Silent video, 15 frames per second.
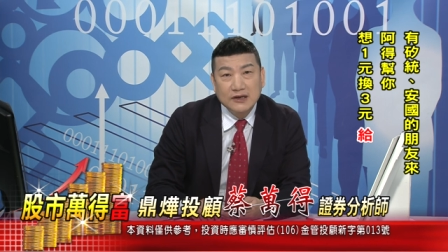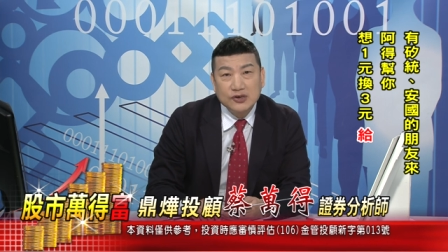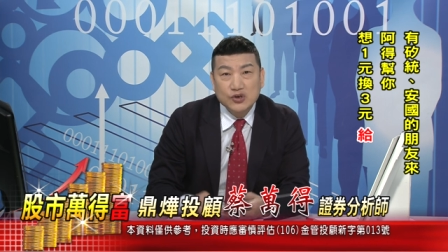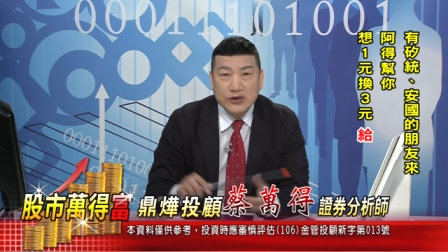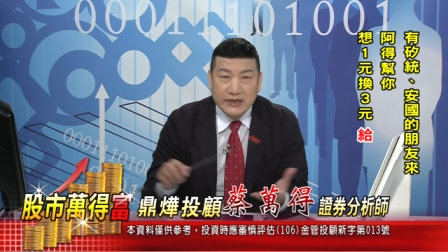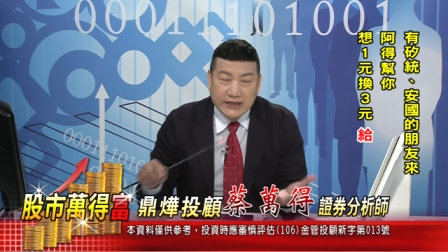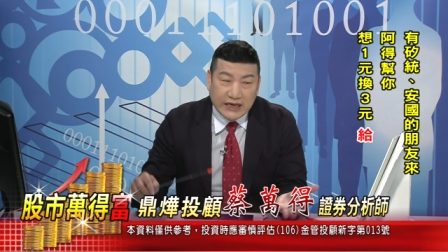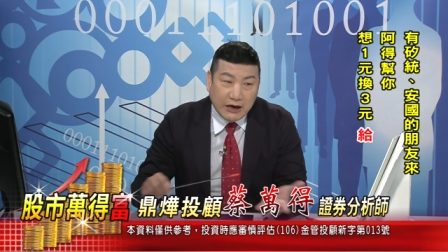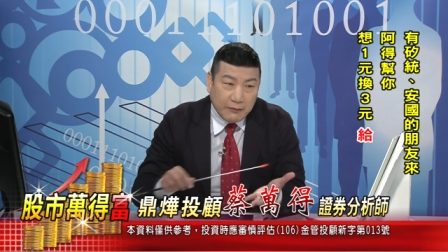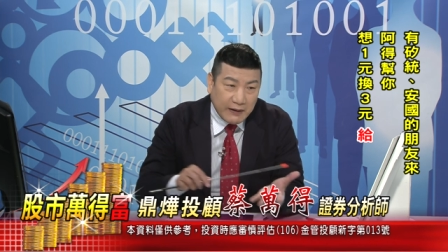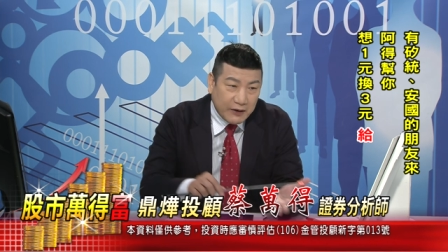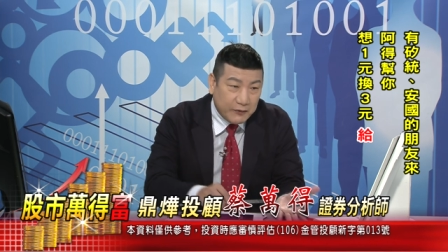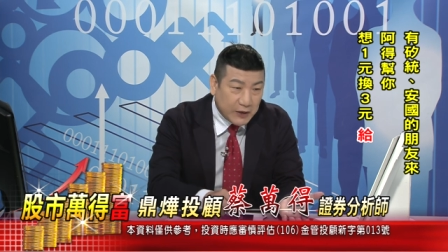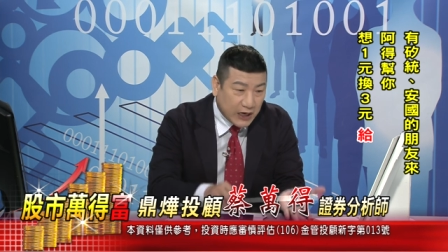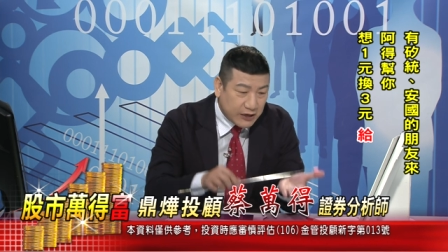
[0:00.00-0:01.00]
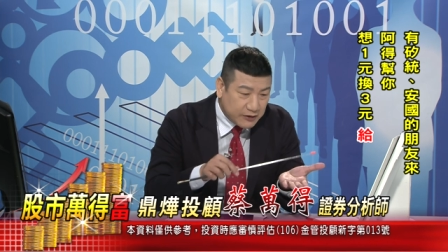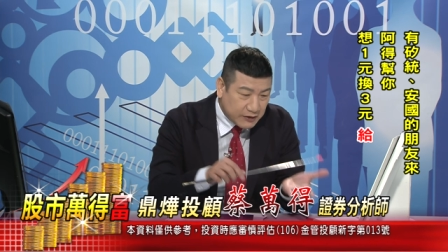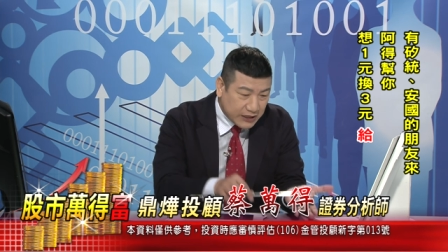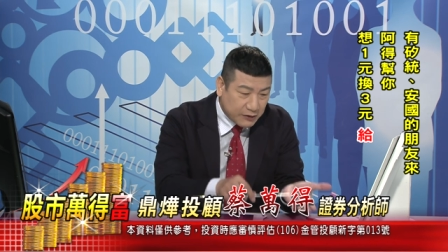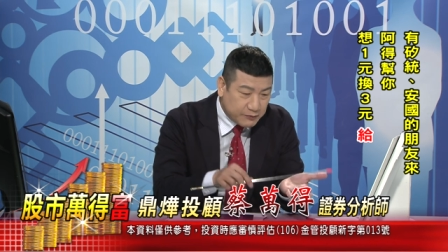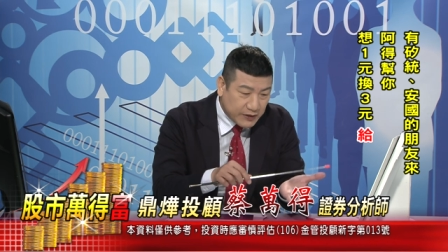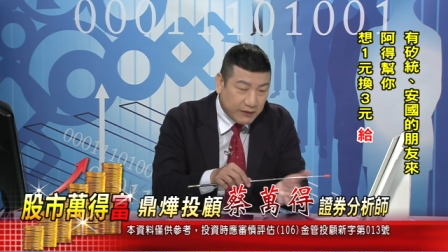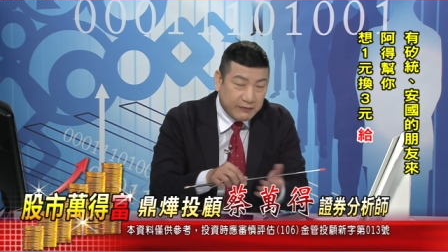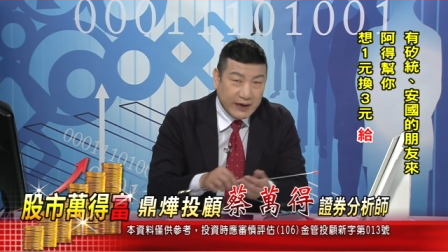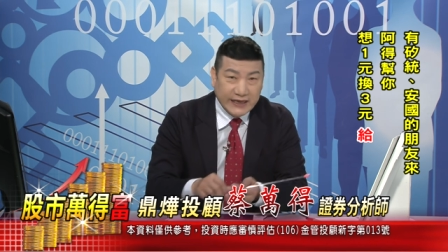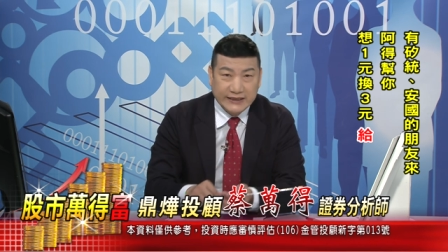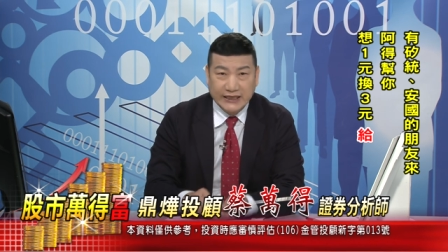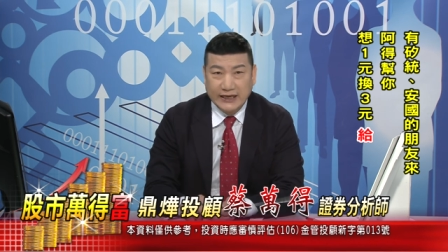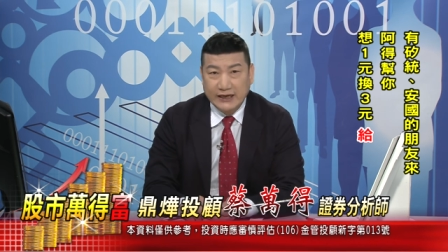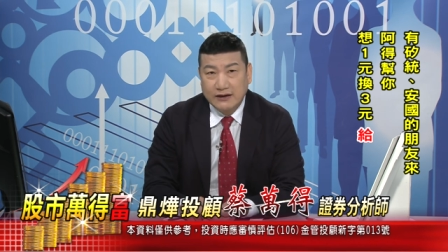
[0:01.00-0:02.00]
所以你要买，哎呦，要不要
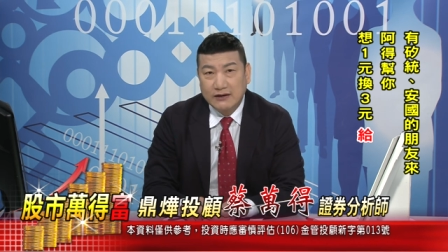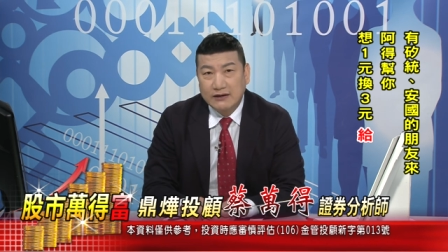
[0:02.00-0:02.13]
买跌？